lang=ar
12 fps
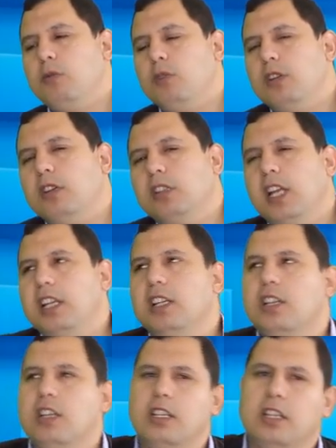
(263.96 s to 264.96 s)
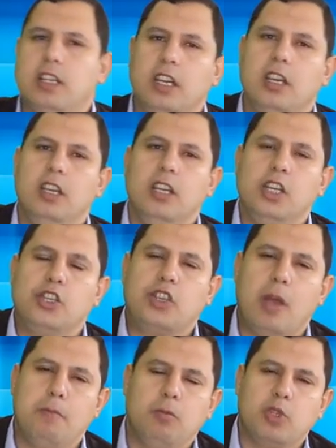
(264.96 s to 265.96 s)
والقتال الايه
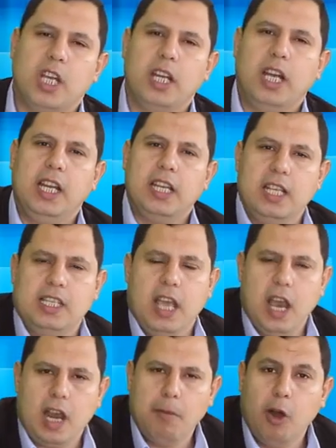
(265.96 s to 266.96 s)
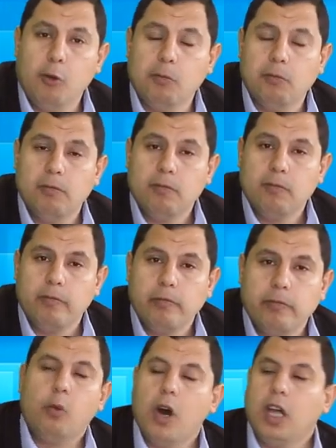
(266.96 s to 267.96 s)
الشاب المسلح الذي هاجمهم
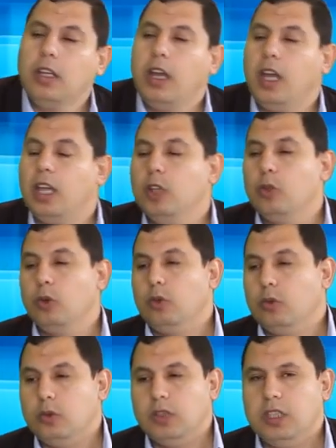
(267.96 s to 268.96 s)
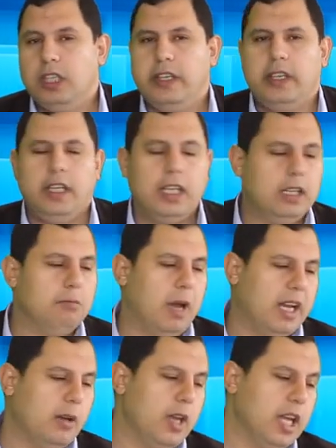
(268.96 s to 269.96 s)
واضح انه
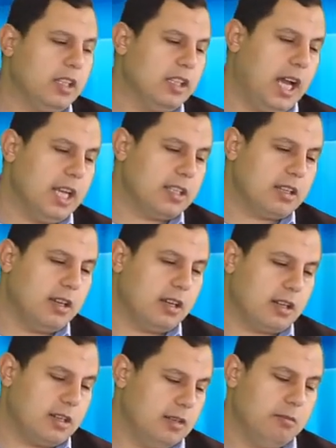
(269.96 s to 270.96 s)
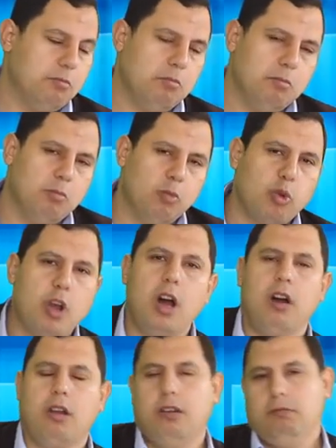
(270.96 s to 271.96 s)
المعنويات العسكر
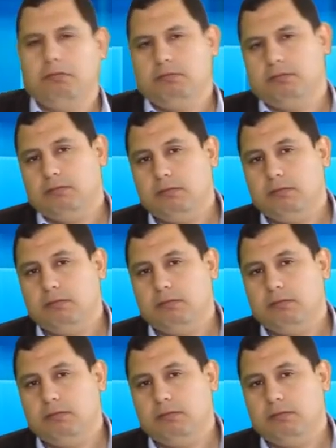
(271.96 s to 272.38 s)
منهاره